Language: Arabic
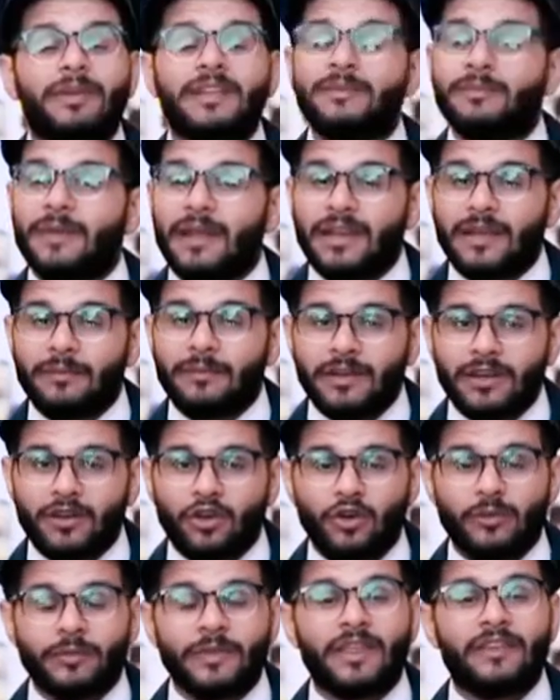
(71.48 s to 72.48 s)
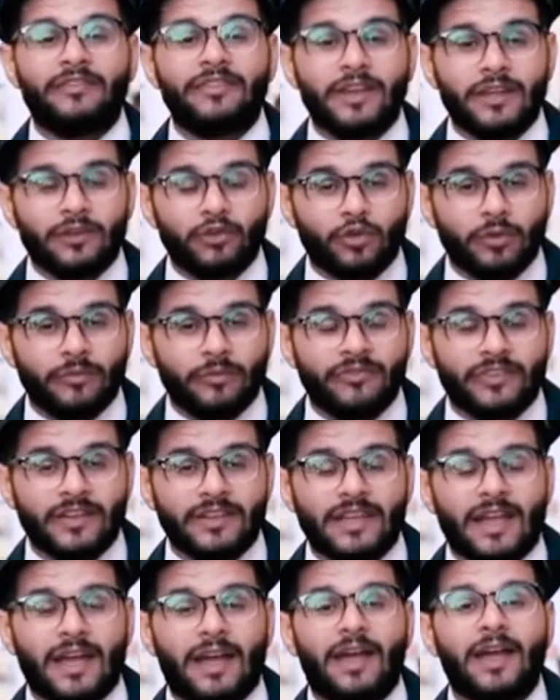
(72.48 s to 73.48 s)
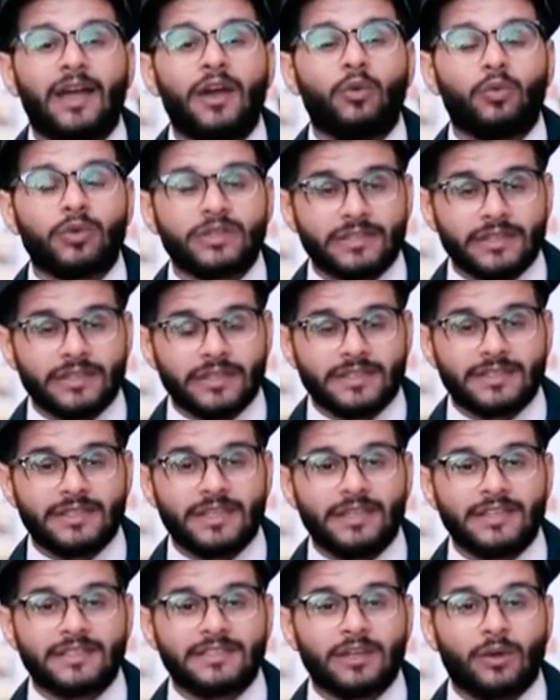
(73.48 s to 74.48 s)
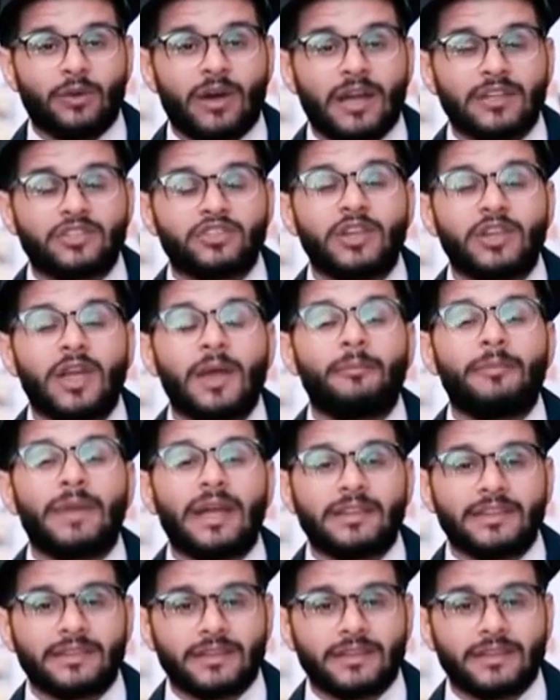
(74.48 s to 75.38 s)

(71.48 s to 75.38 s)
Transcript: بتمنى منكم اذا في عندكم فتاه وصلت سن الزواج ما